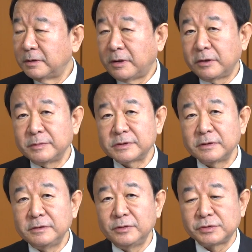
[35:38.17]
青山さ
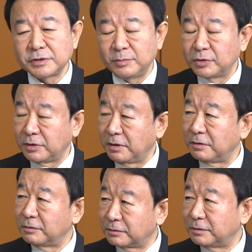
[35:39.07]
ん命を持たな
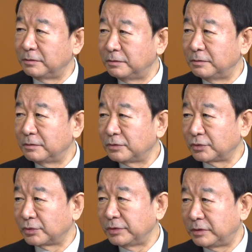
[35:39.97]
いよっていう
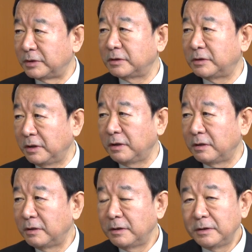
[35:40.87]
ことを言ってき
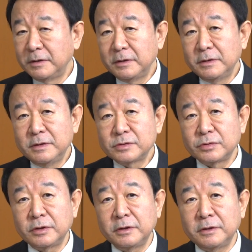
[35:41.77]
て、
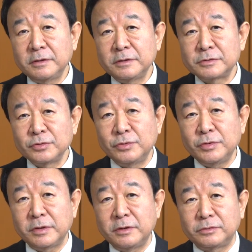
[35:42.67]
それでそう
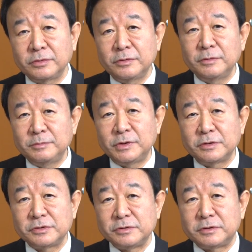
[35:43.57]
言われると三
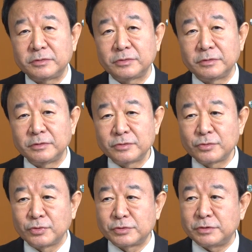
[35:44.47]
浦市長知ってる通り
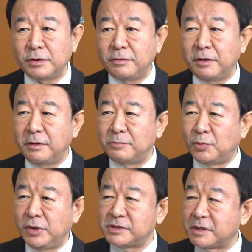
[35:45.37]
こちらは
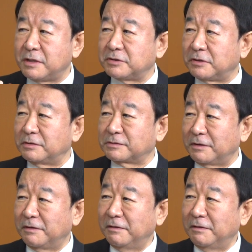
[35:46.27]
燃え盛るじゃないですか。